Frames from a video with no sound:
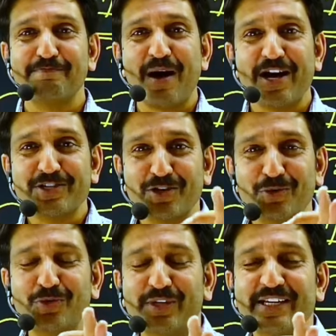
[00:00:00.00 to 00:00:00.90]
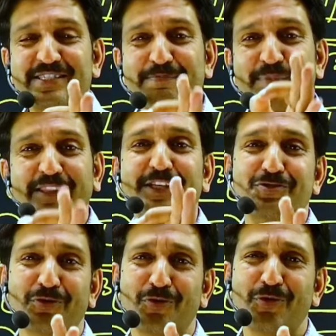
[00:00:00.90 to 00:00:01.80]
पांच लोगों की ऐसी बातें
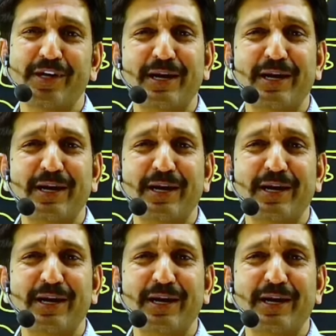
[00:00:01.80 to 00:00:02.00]
सुन लोगे ना